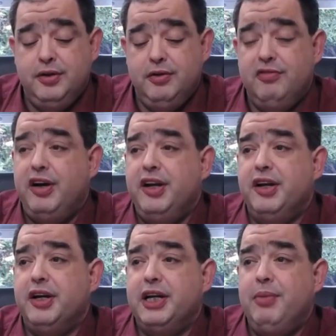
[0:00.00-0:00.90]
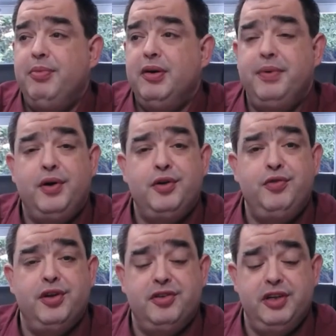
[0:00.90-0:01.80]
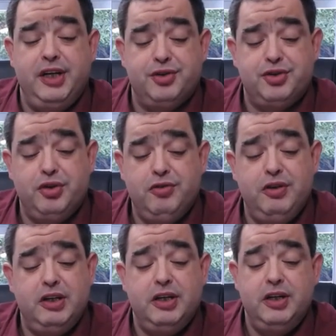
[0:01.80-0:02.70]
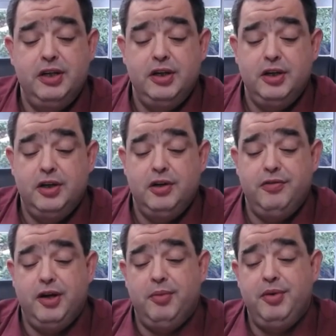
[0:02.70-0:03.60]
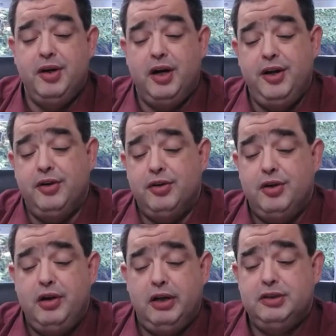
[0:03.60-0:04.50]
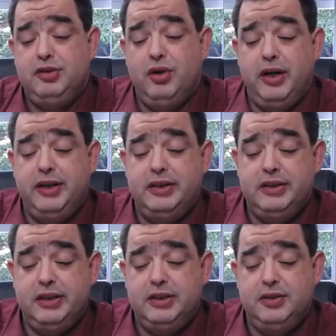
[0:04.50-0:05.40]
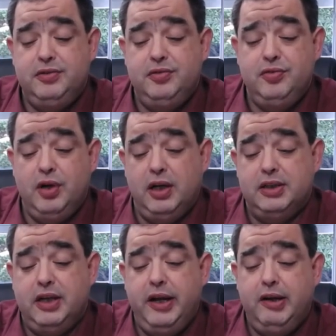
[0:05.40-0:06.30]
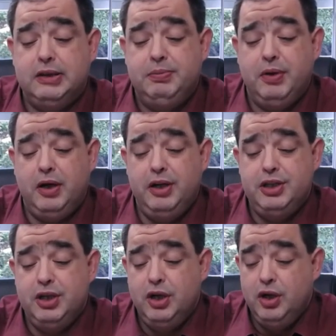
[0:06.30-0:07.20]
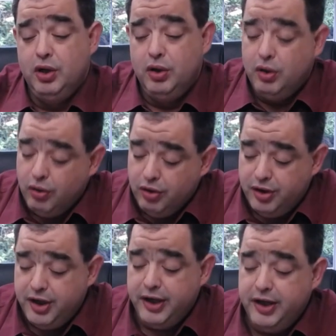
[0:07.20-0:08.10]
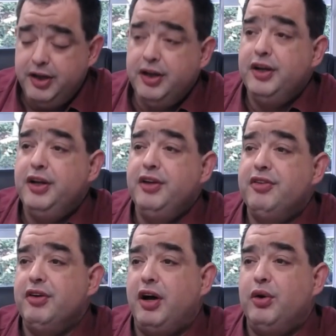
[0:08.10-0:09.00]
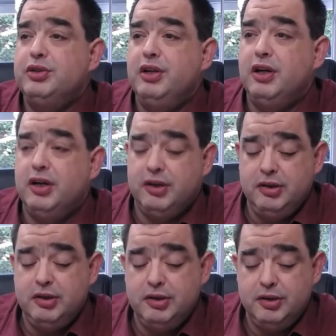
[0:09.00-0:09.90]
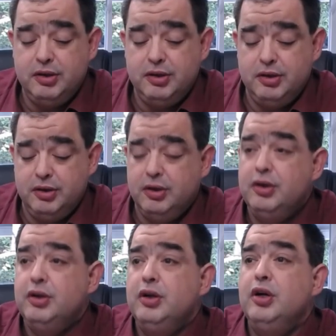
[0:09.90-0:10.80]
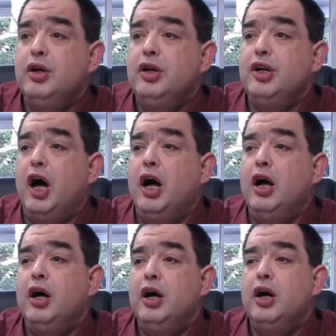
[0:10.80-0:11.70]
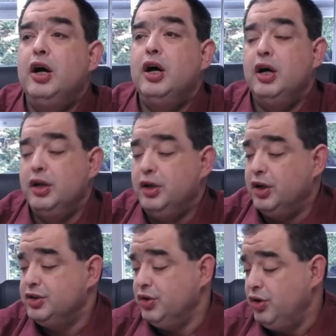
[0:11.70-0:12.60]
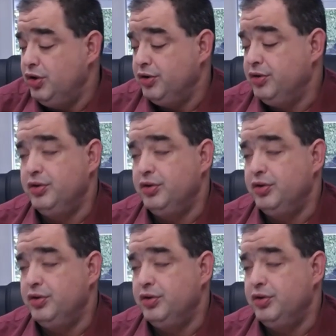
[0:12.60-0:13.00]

weitere Treppe gebaut für das nächste Stockwerk. Wir haben hier eine Glastür eingesetzt als Eingangsbereich. Und hier hinten in diese Auslage, da, da sollen